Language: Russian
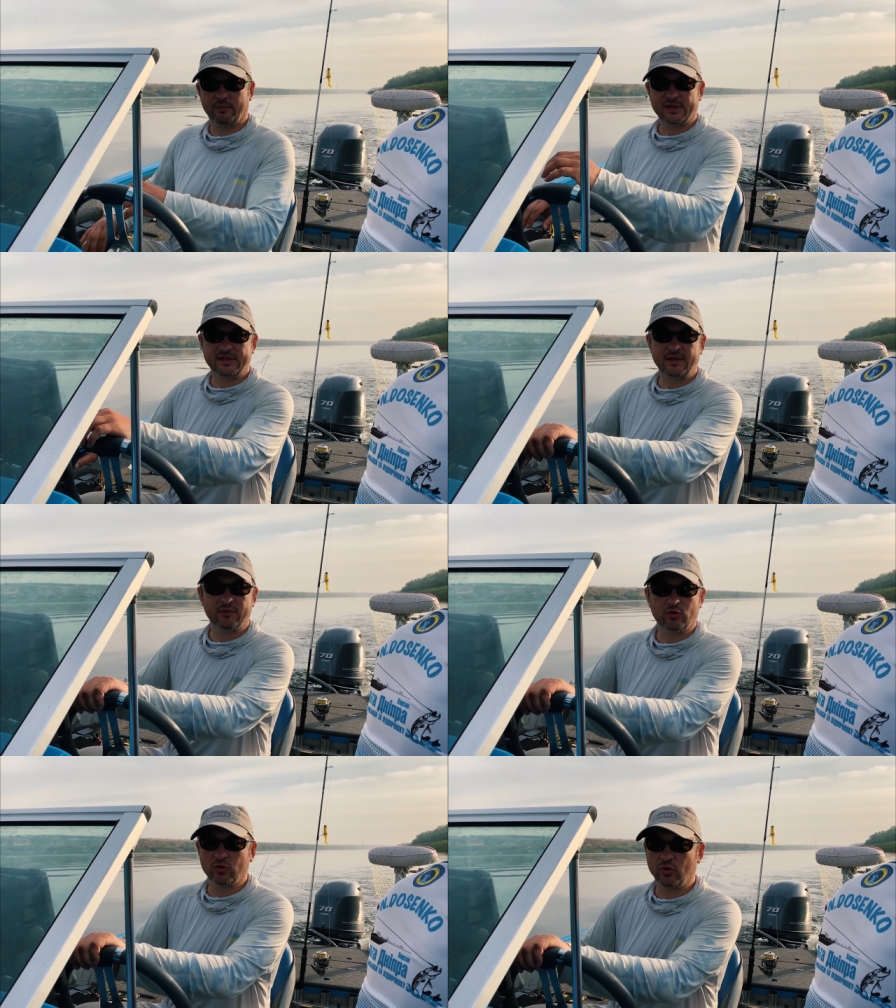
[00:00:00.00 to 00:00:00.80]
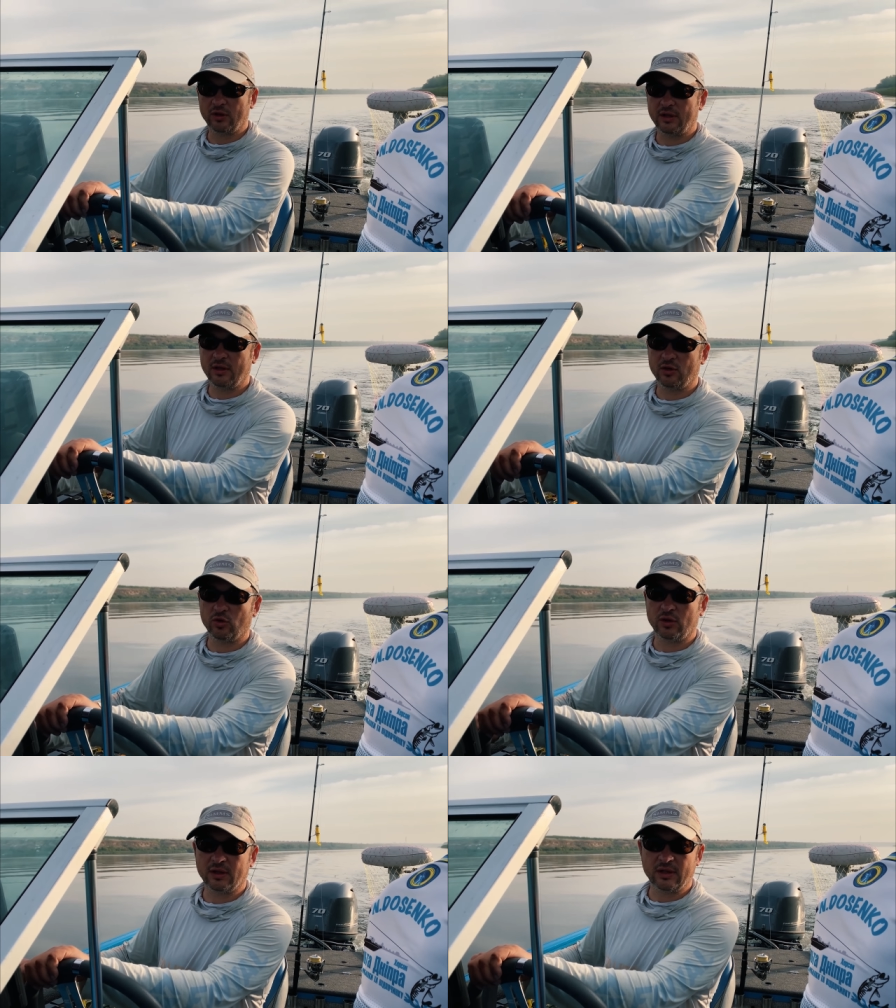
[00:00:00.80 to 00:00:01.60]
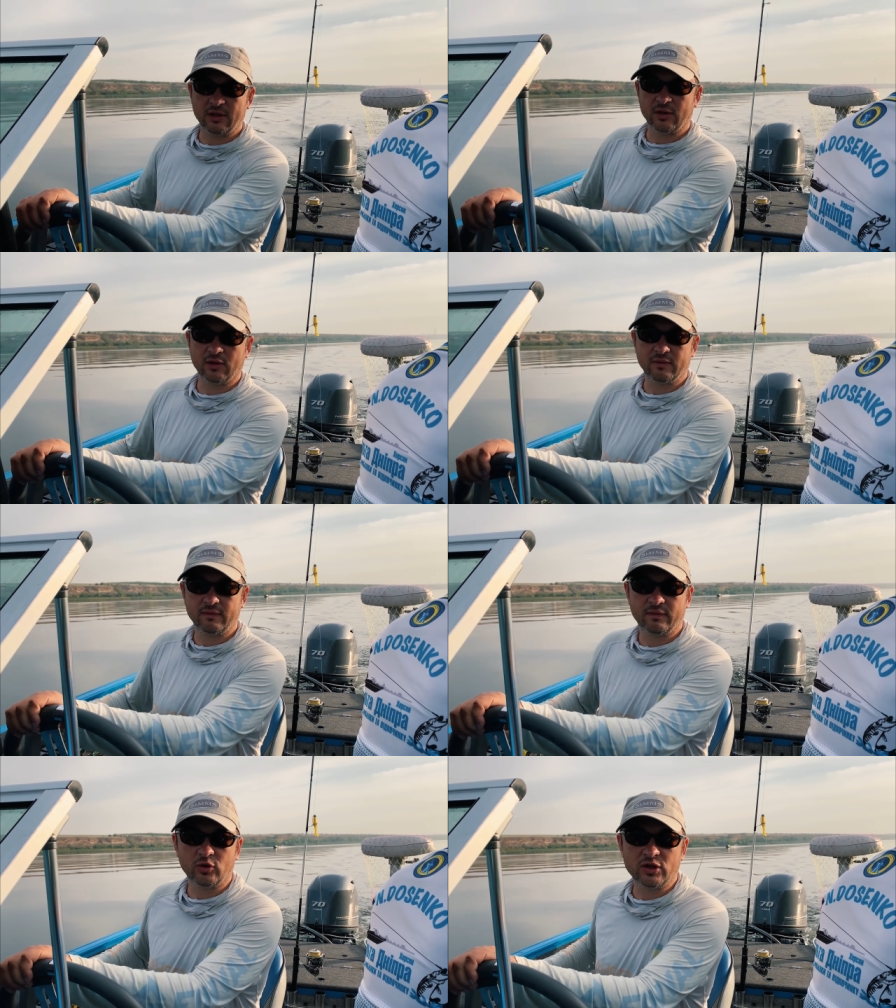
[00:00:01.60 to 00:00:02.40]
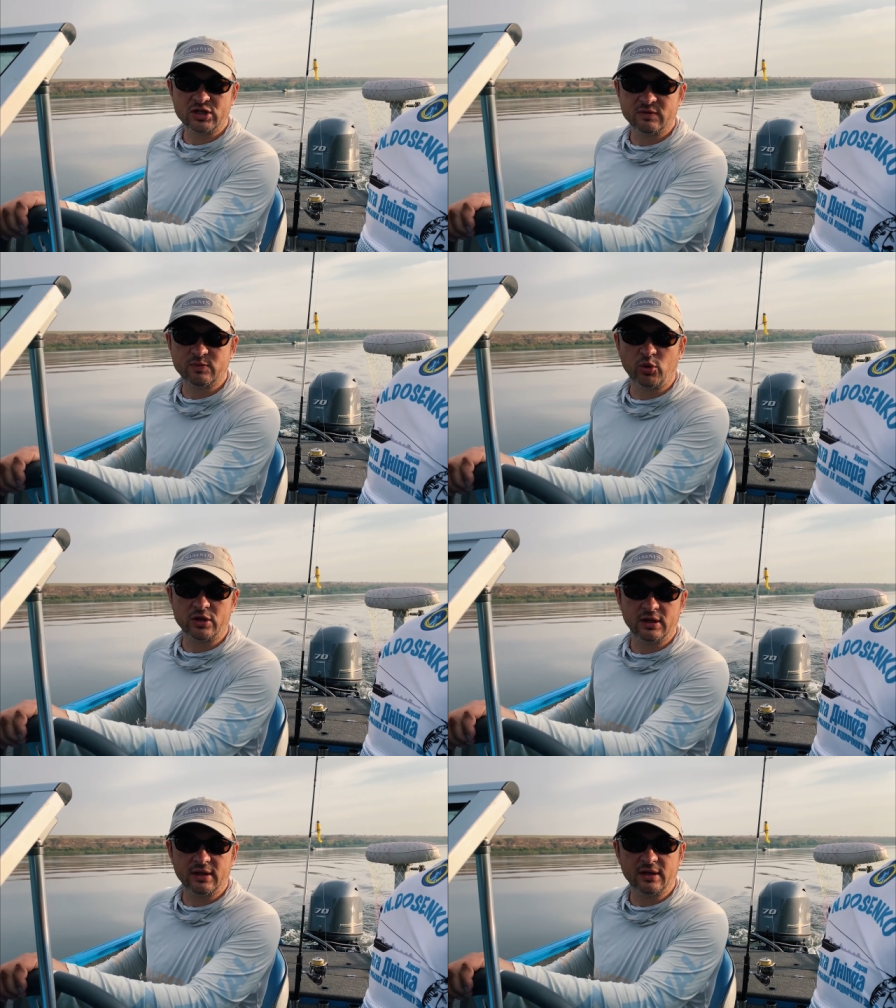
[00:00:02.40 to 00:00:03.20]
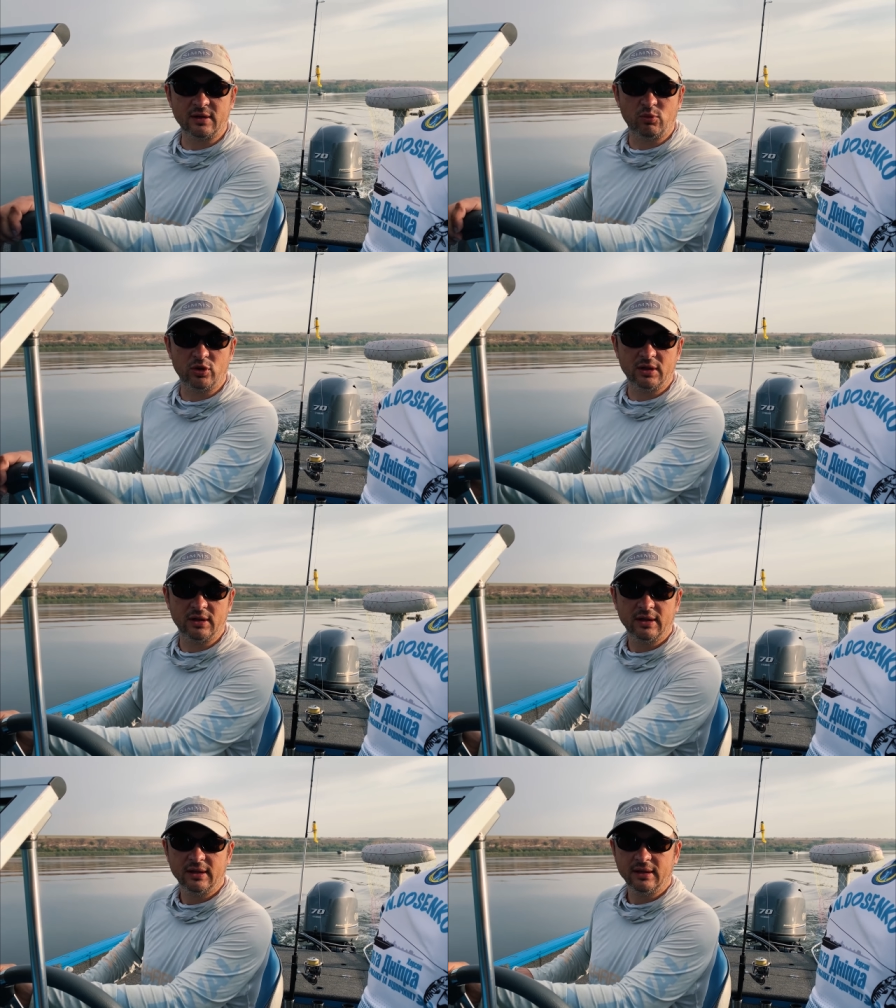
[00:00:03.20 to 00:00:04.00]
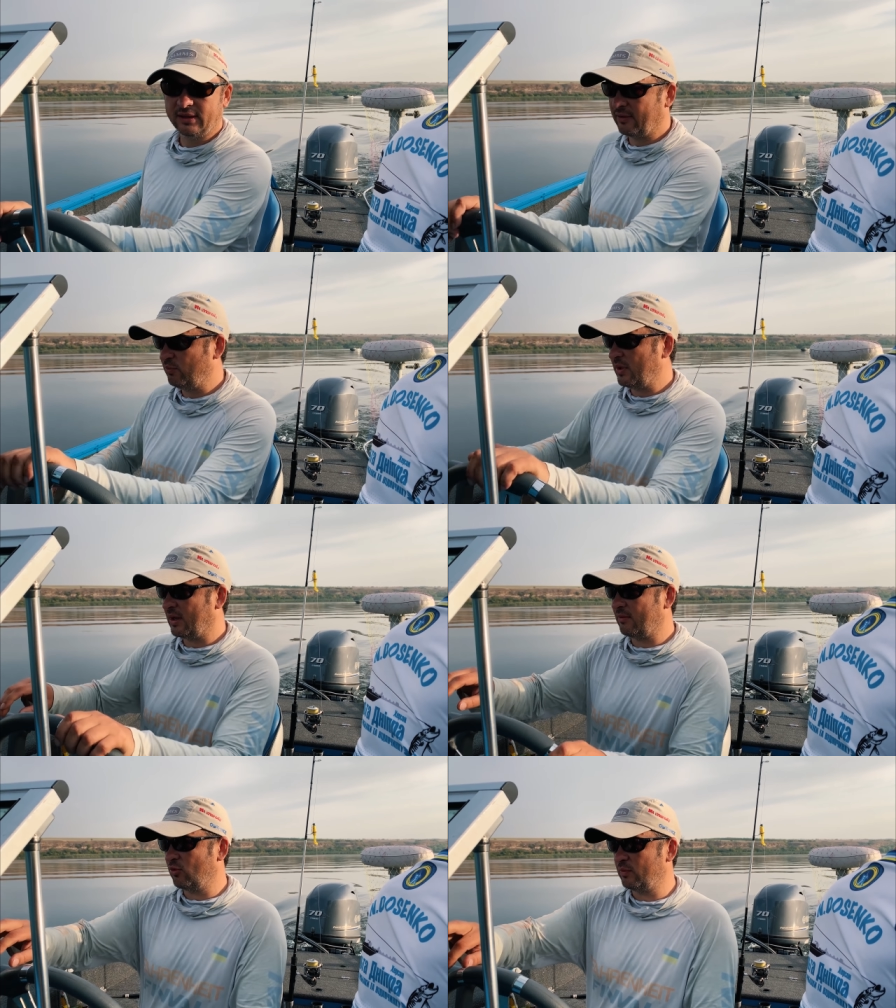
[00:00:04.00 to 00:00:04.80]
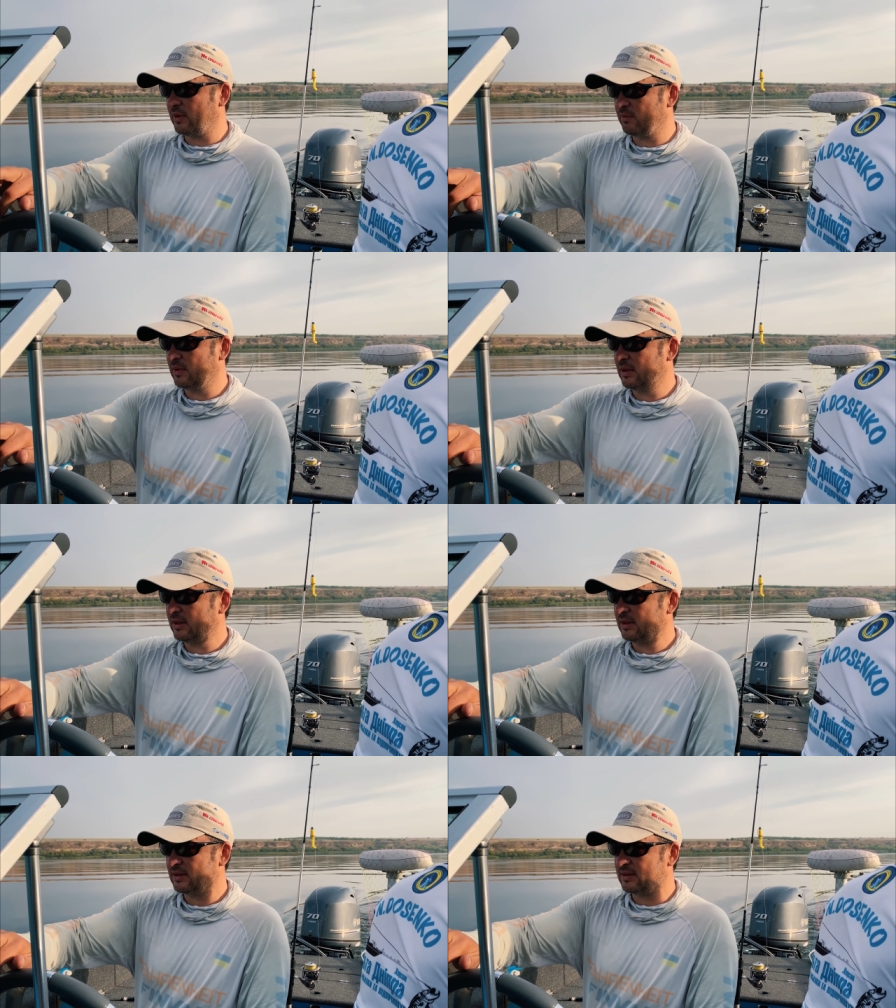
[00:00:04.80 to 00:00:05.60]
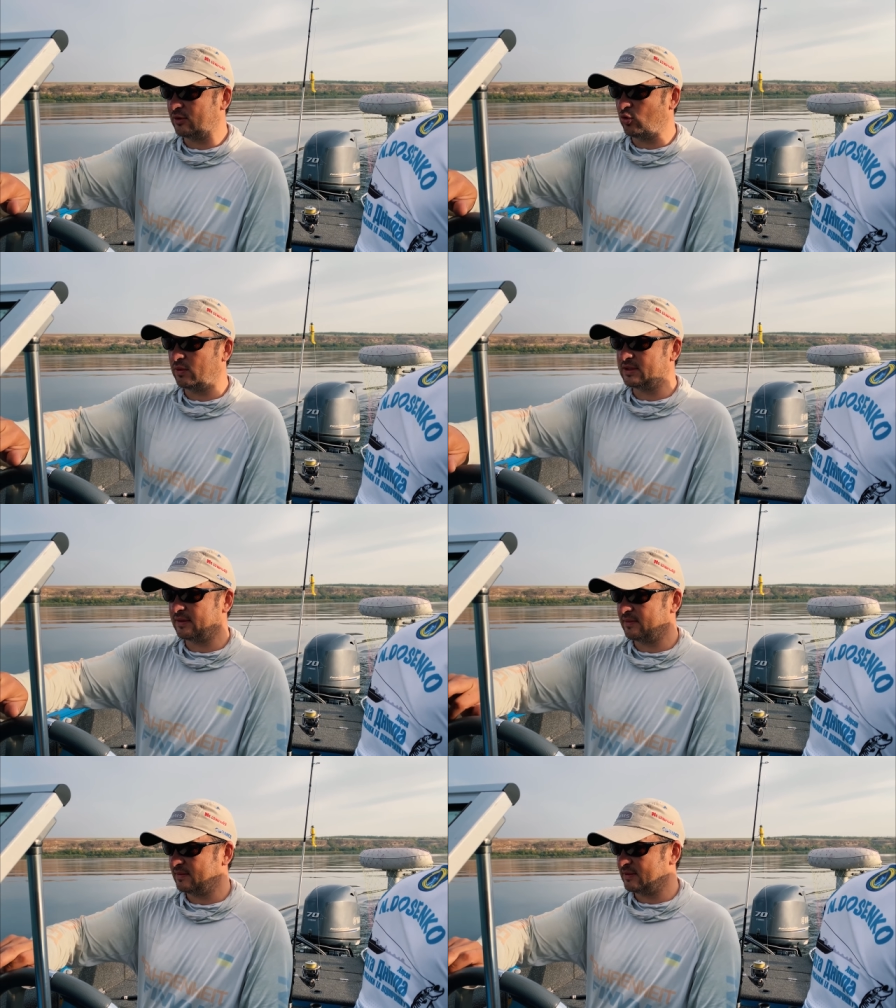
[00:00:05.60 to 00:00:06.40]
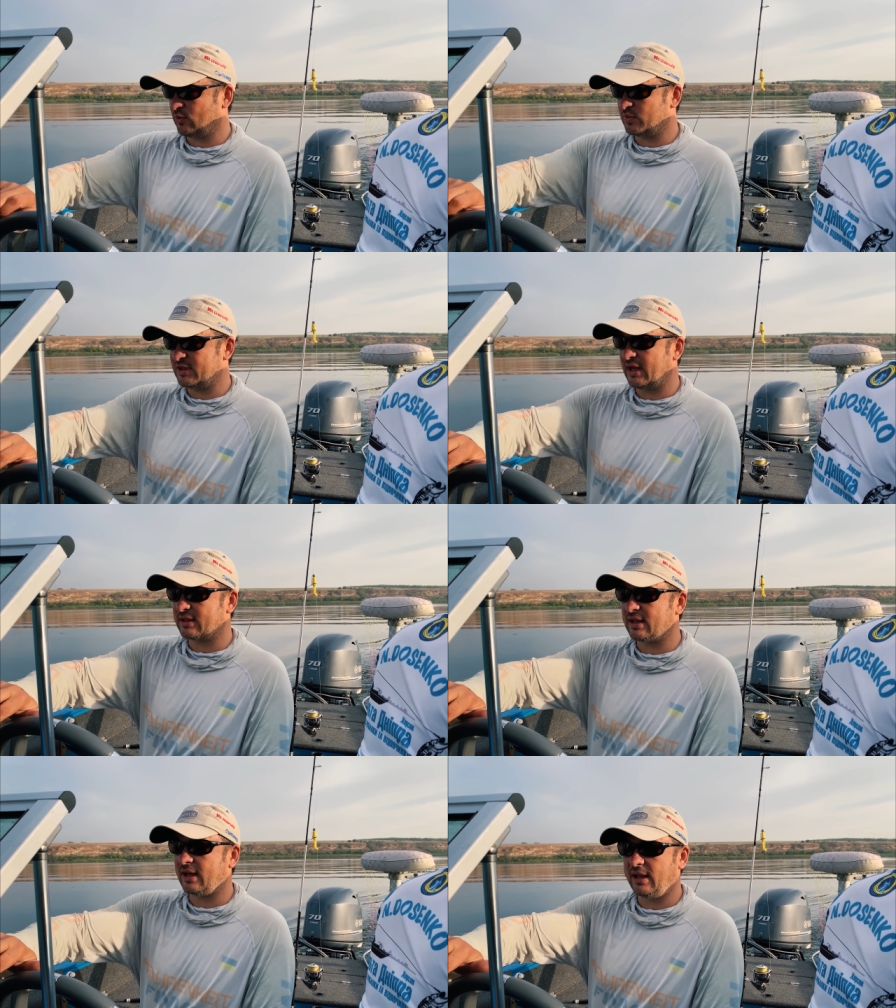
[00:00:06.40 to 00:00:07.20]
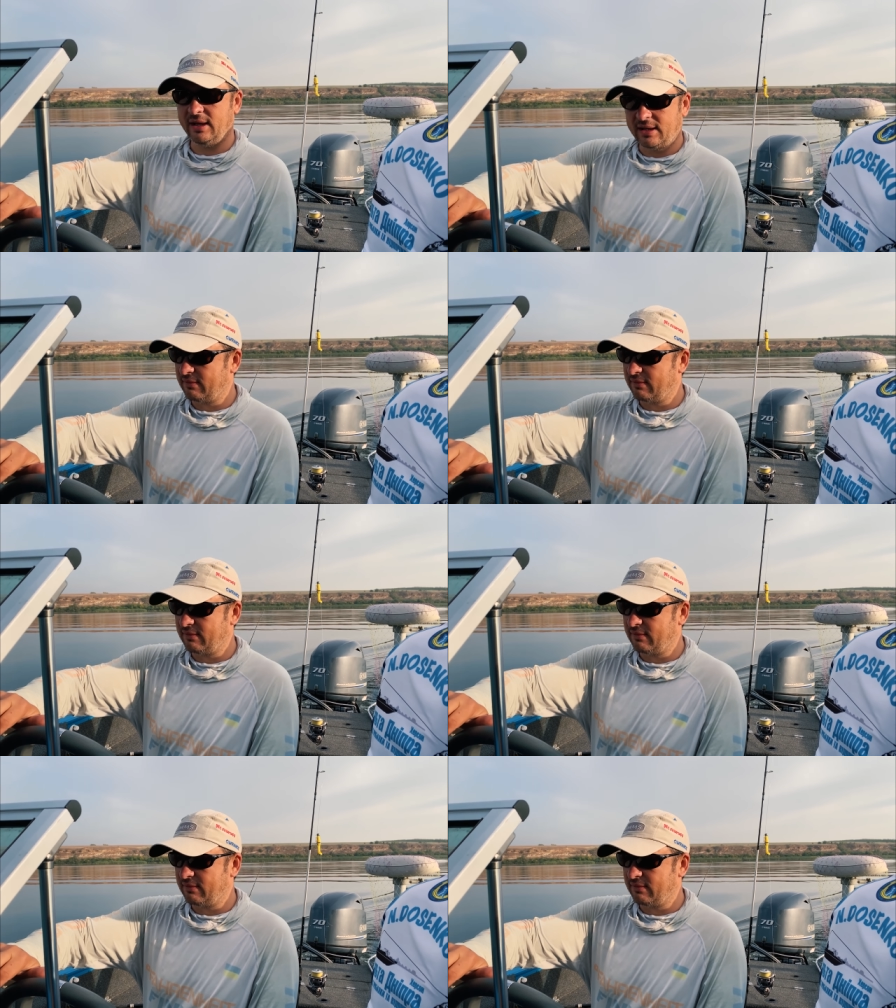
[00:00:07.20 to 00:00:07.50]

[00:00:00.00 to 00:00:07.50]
пассивную, но это не тот. Это не, в лодочном спорте это не работает в береговом там становятся. И ковыряют, секторе, и